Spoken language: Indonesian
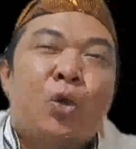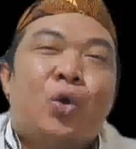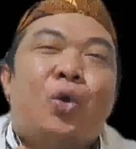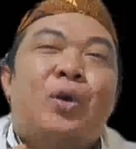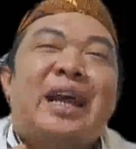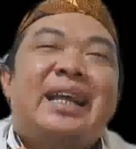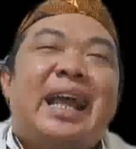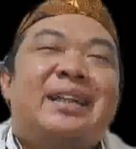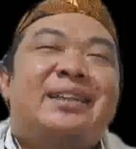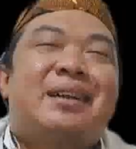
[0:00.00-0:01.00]
Orang
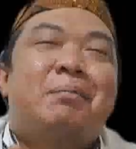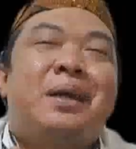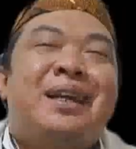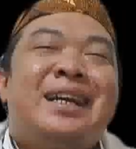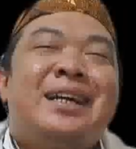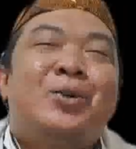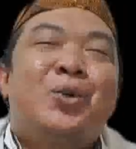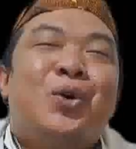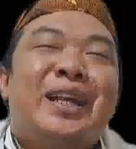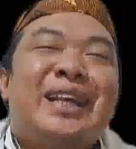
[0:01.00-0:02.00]
yang
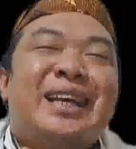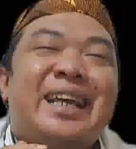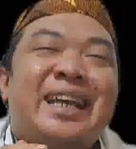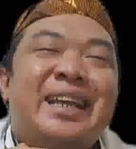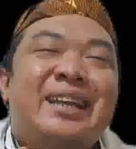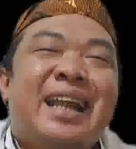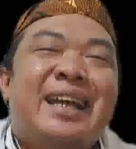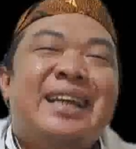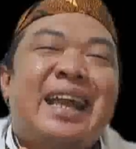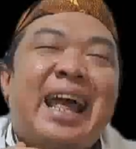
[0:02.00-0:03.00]
terbelenggu oleh keinginan
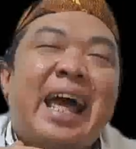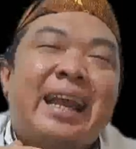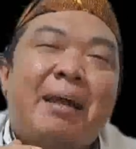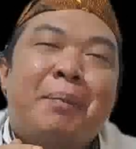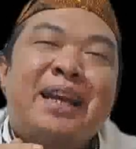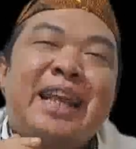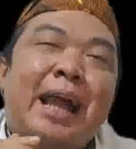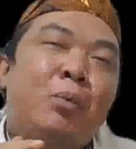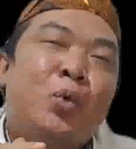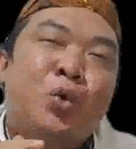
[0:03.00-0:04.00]
dan harapan yang
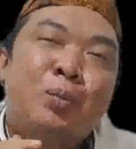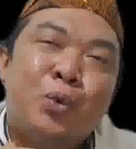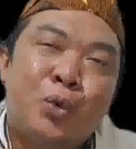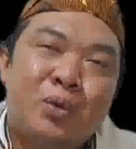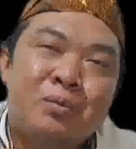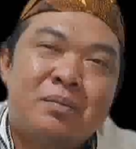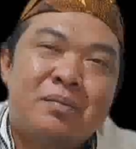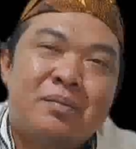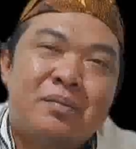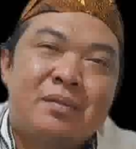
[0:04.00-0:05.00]
muluk-muluk,
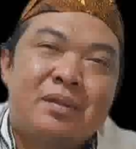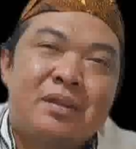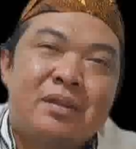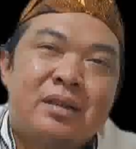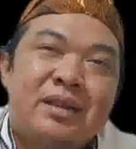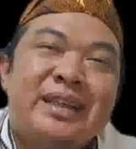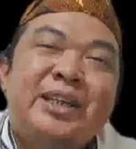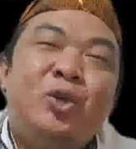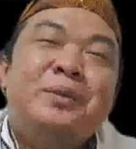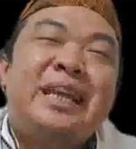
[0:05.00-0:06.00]

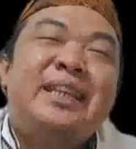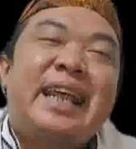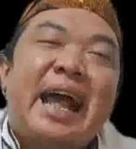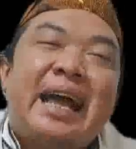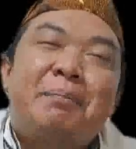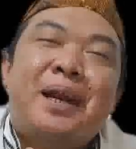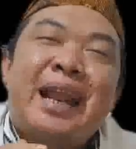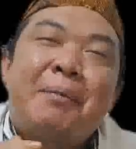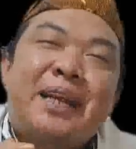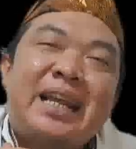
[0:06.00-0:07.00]
hidupnya tidak akan
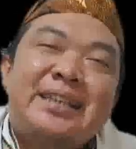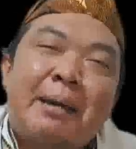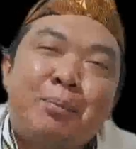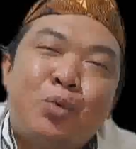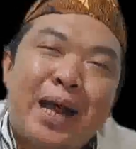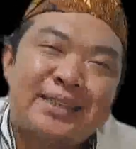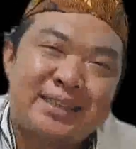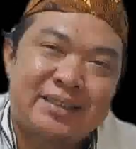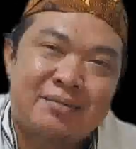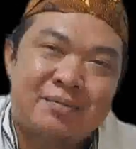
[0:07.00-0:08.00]
pernah merasa
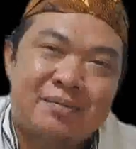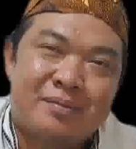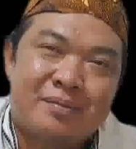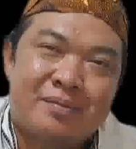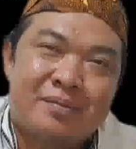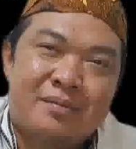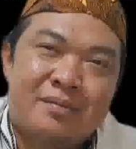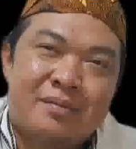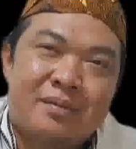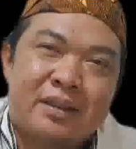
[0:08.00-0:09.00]
puas.
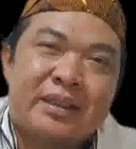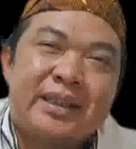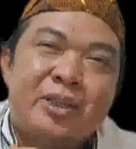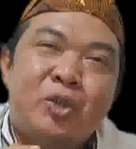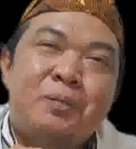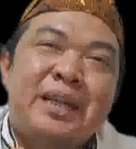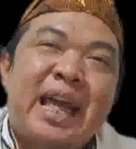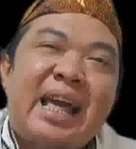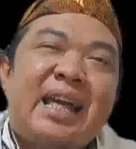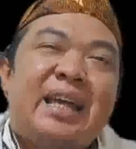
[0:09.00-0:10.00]

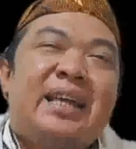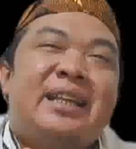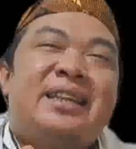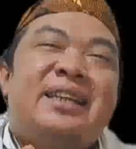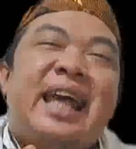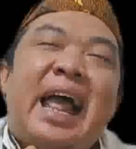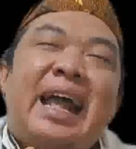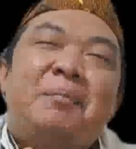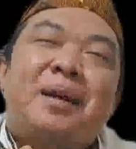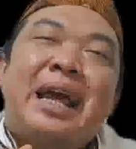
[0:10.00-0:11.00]
Hidupnya tidak
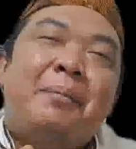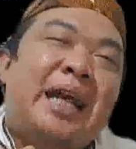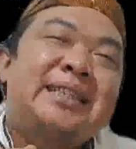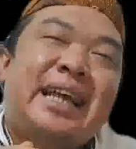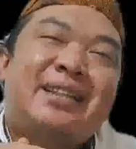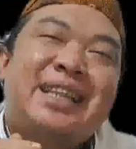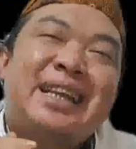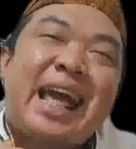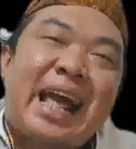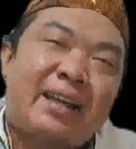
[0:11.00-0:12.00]
akan pernah merasa
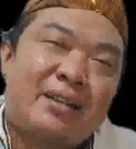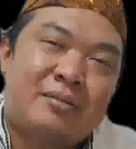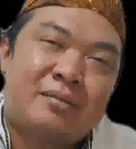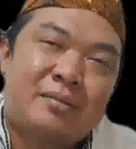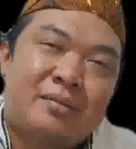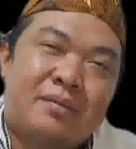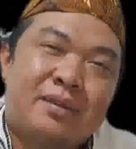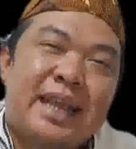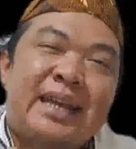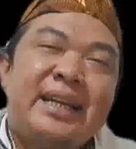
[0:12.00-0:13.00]
tenang.
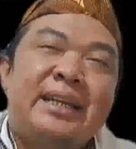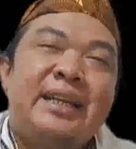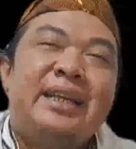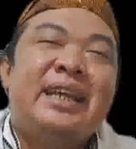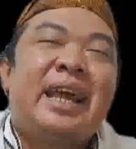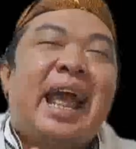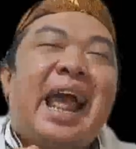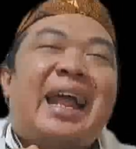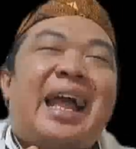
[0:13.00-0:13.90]
Dan ini akan